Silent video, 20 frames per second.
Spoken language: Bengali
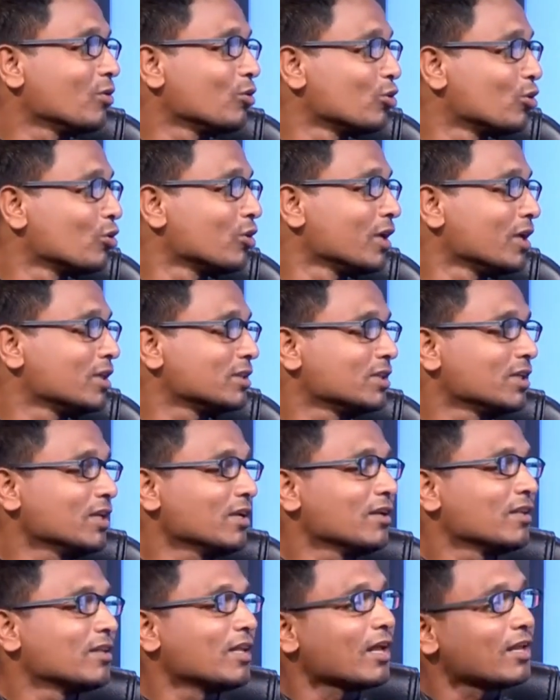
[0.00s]
উদ্যোগ নিয়েছি
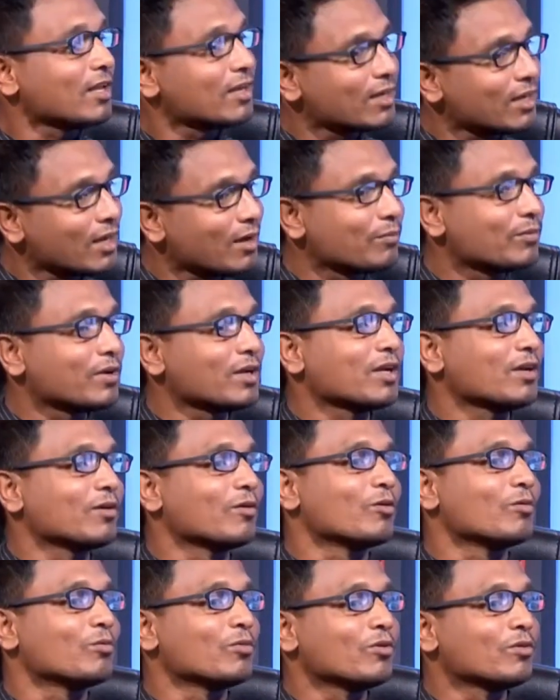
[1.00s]
তাদেরকে আমরা কি
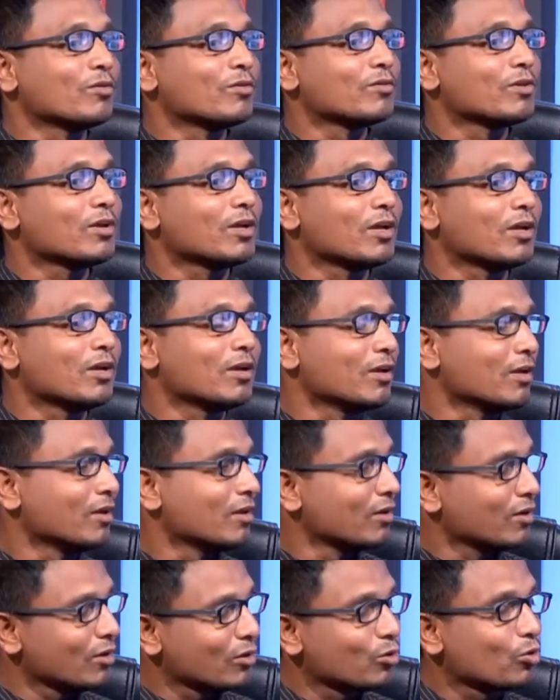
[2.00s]
করব এই
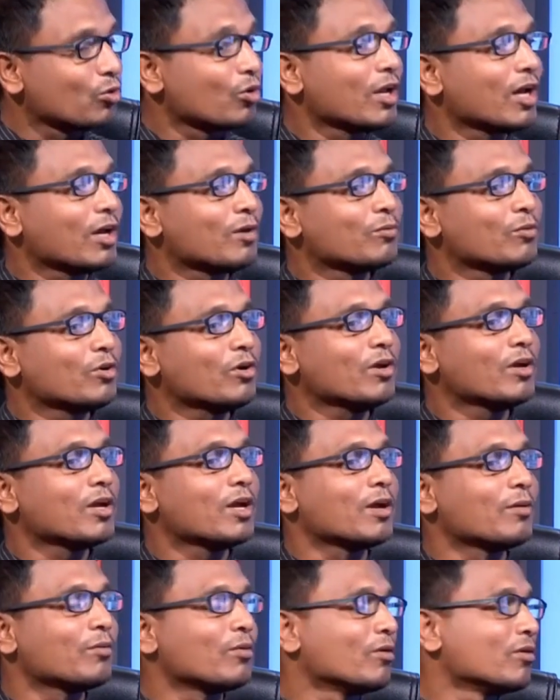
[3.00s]
তোলে আনবো
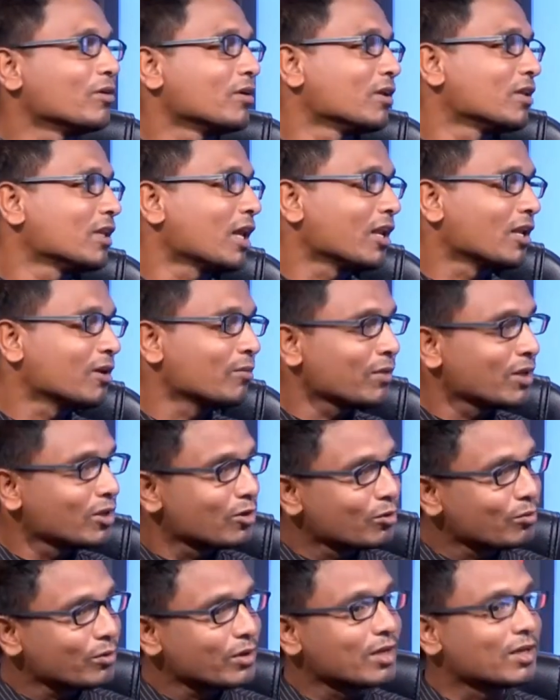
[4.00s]
এবং তাদের
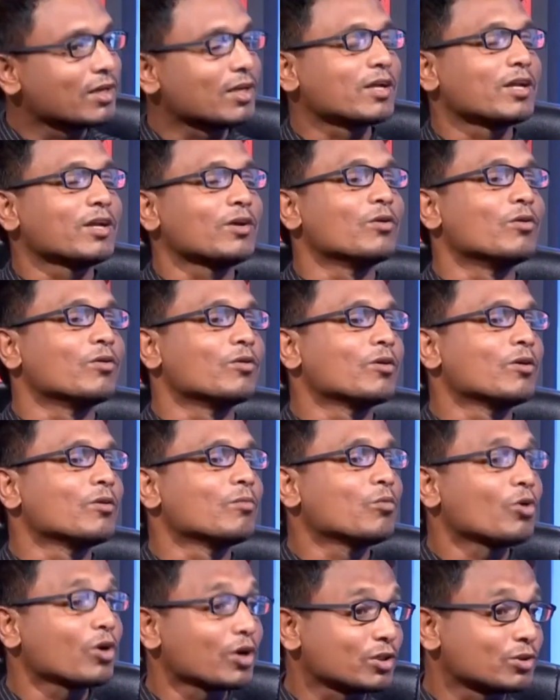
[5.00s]
মাধ্যমেই এটা কি হোক
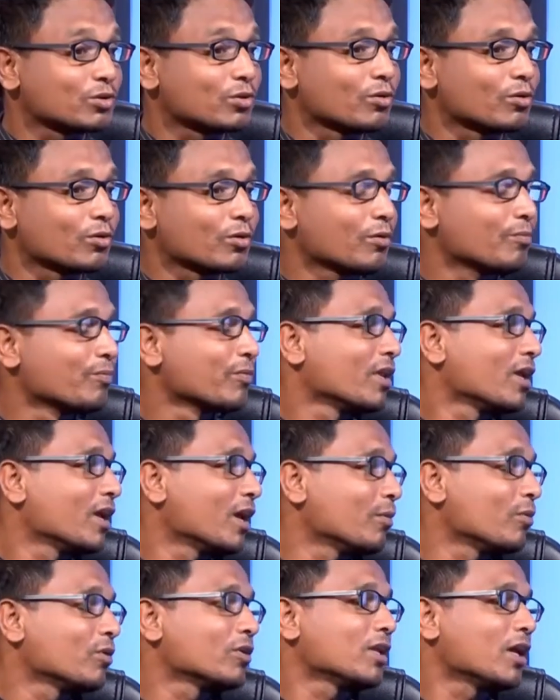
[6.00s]
প্রকাশ হোক
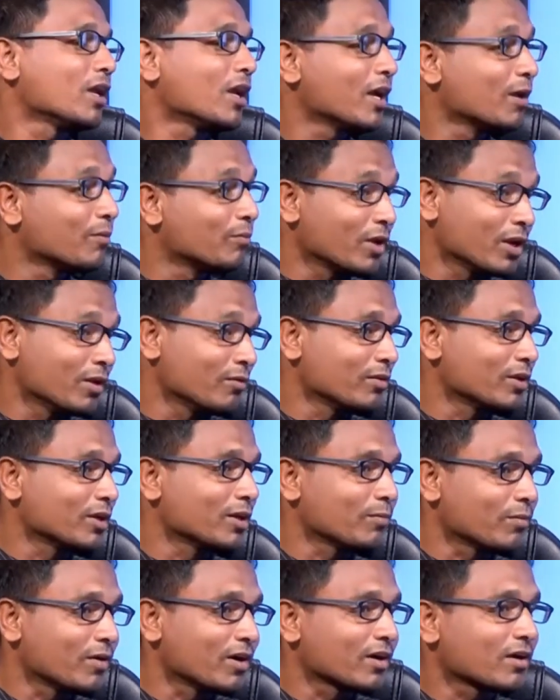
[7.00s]
এবং তারা এর
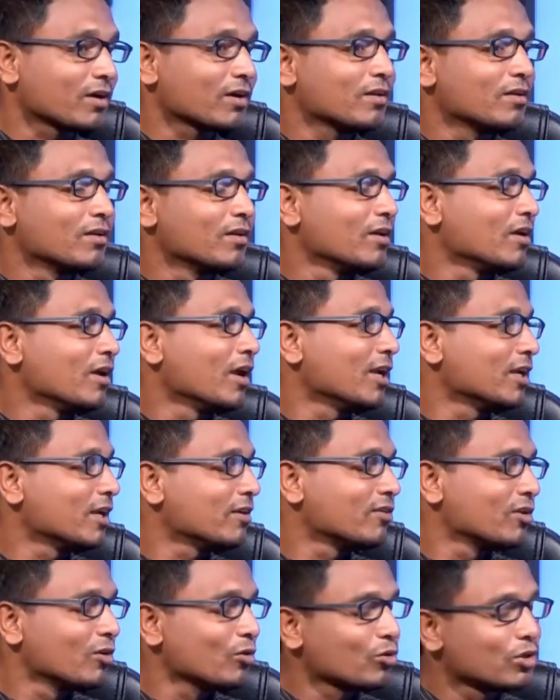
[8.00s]
বেনিফিটটা পাক
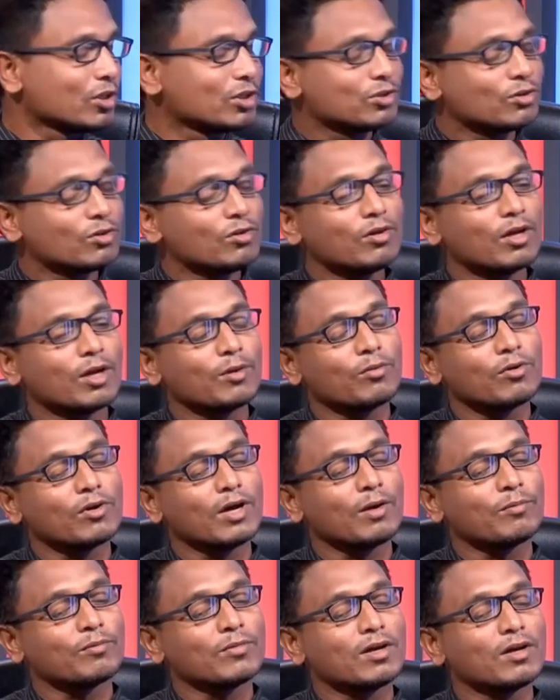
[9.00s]
এটাই ছিল উদ্দেশ্য এবং
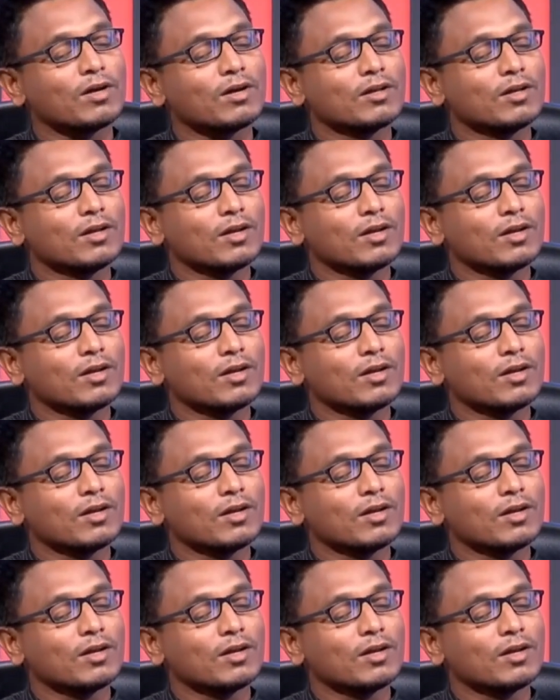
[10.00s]
আমরা